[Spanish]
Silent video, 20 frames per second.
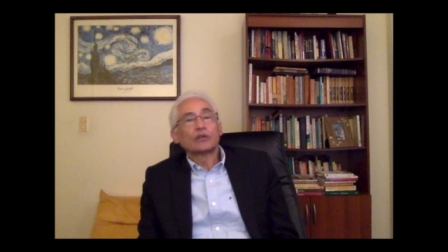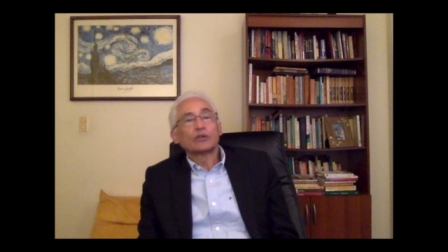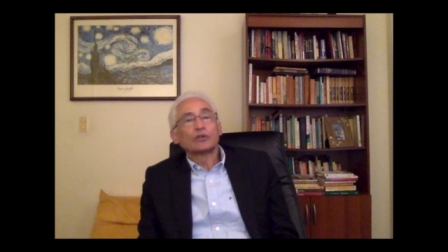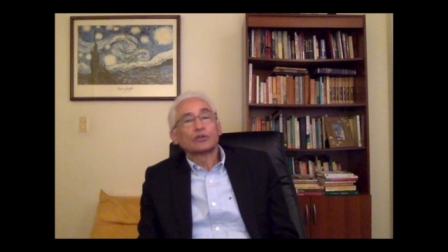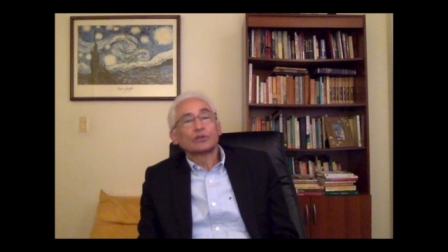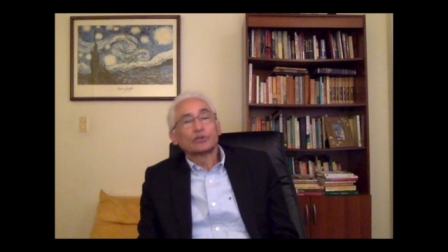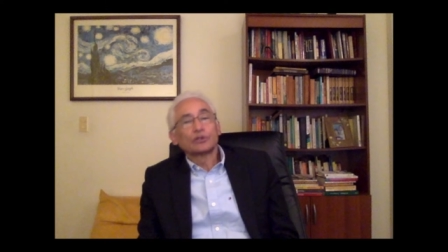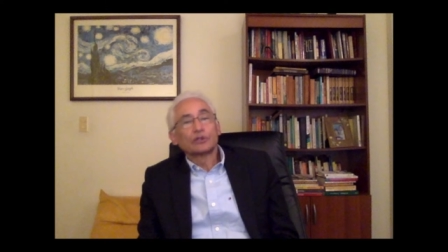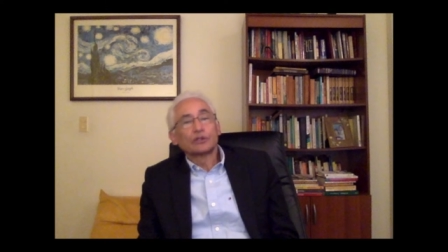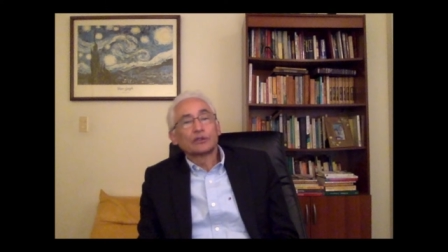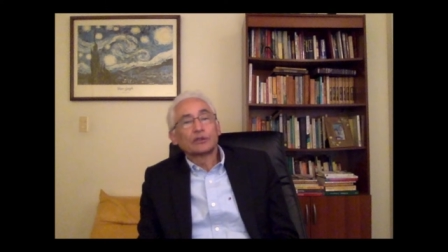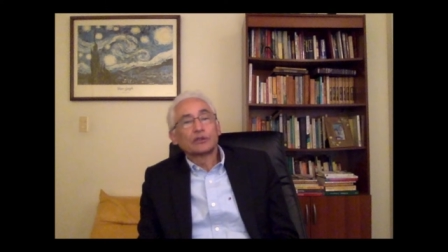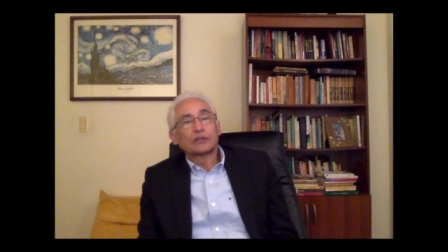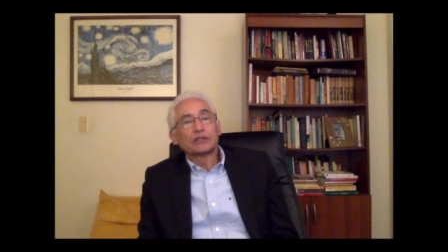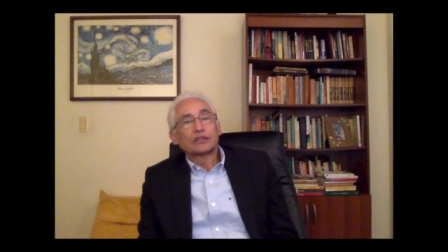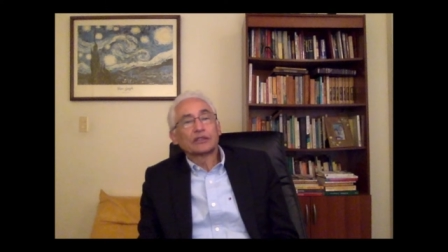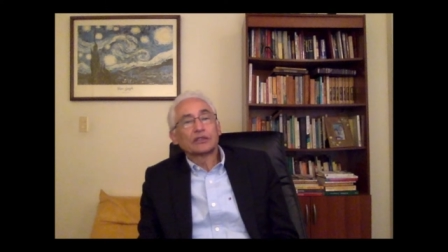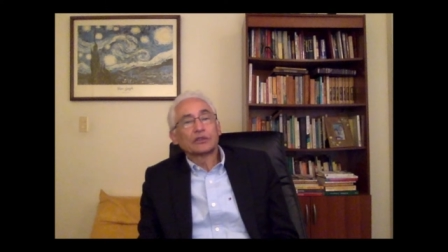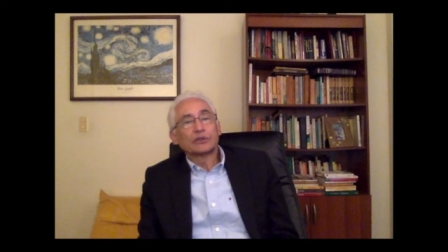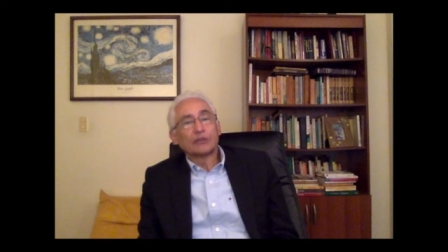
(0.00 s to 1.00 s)
construcción de
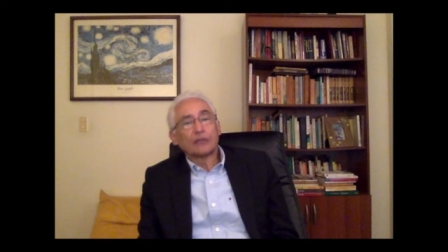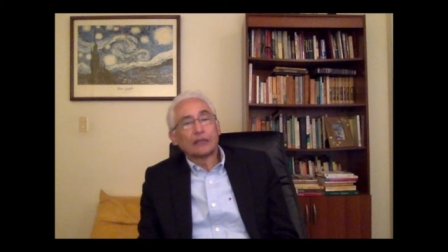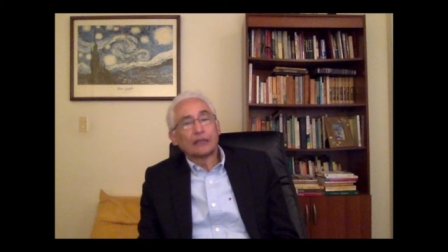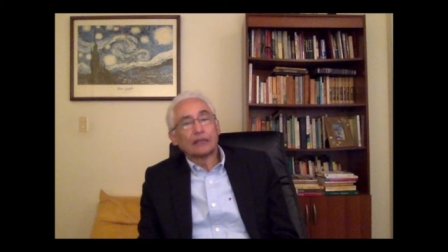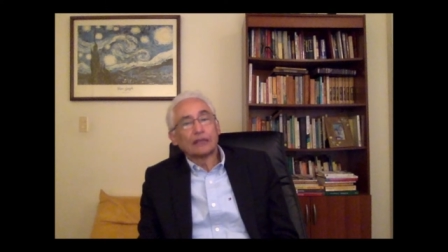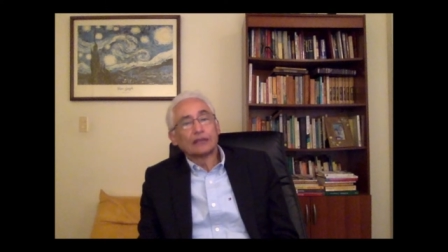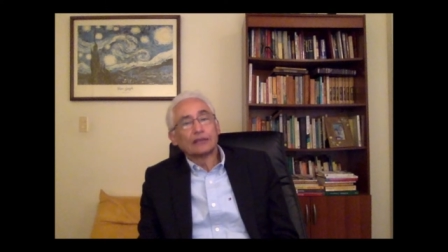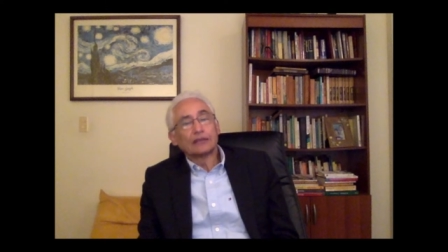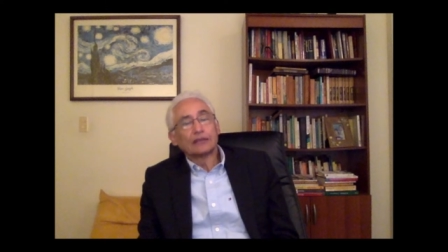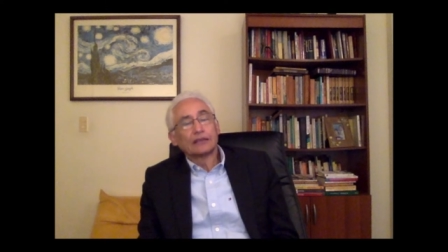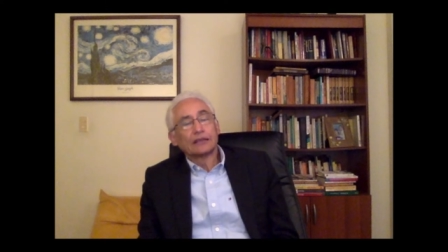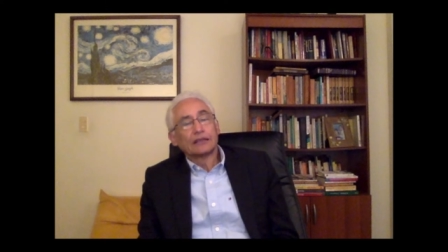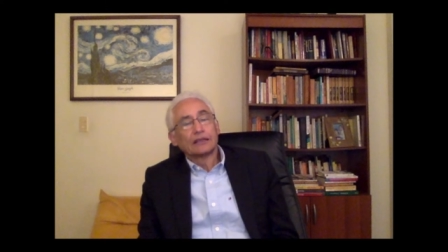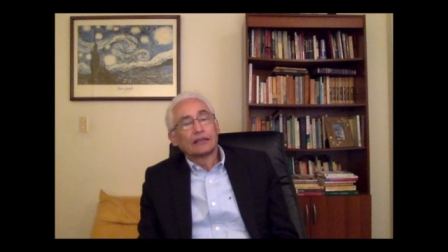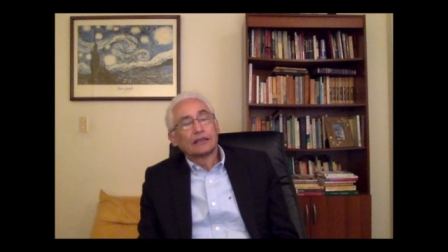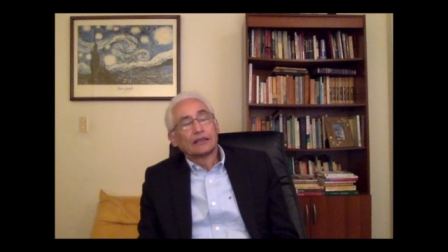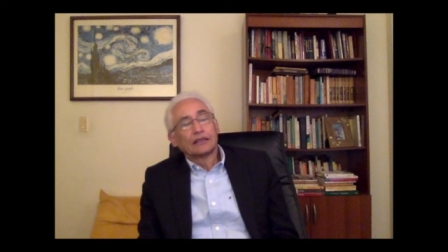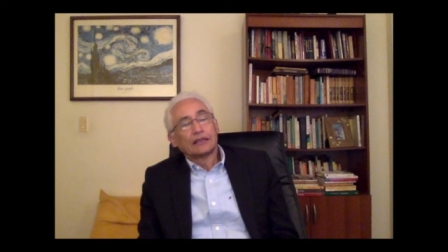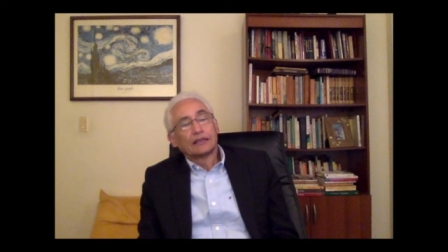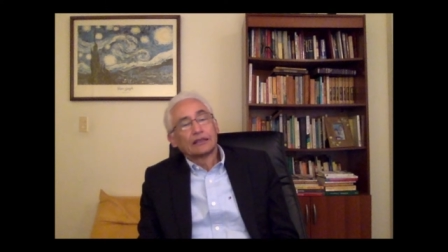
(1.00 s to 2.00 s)
nuestras ciudades,
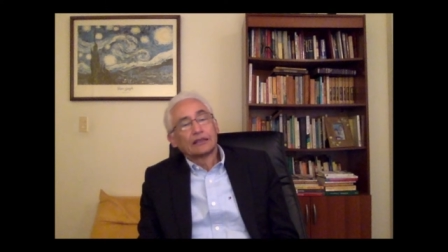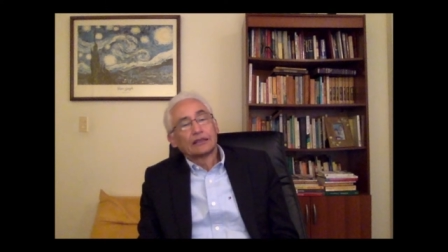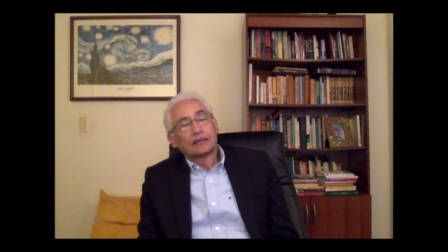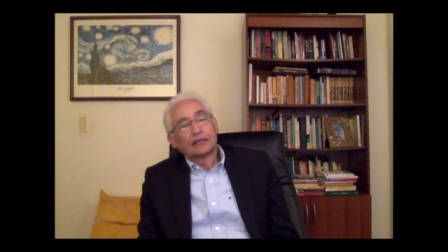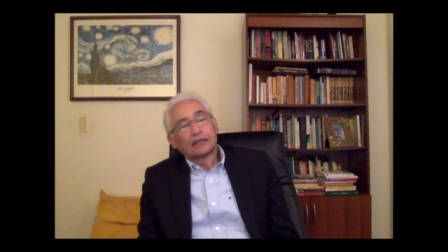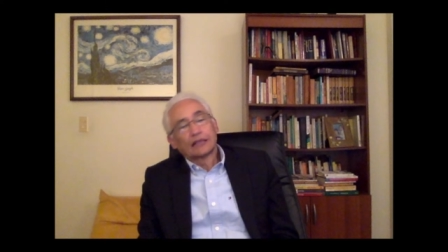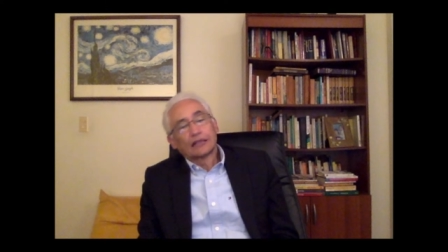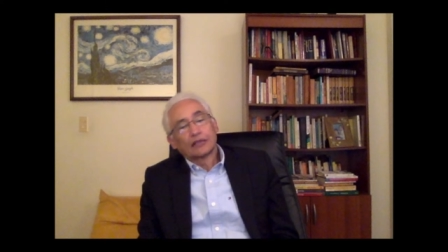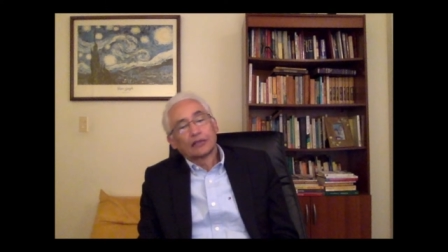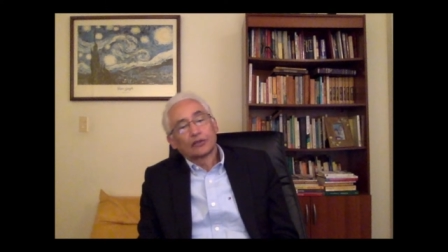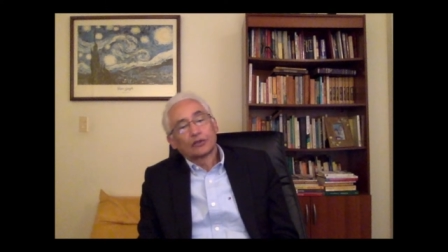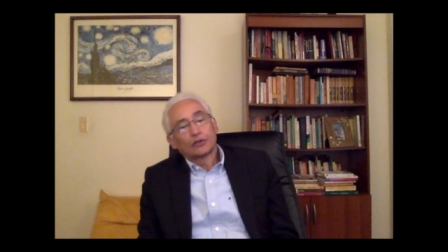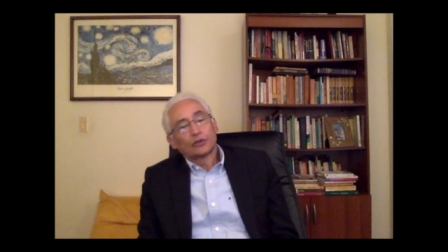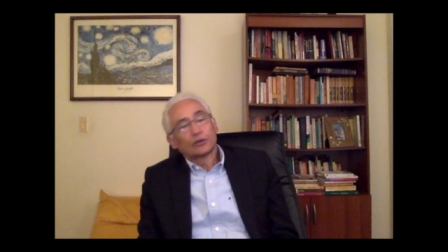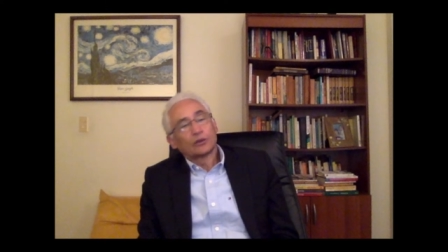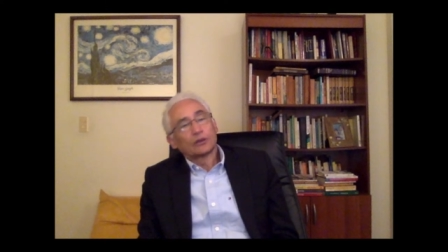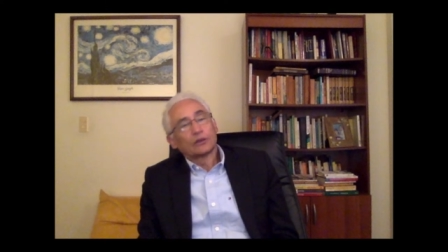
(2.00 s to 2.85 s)
en este caso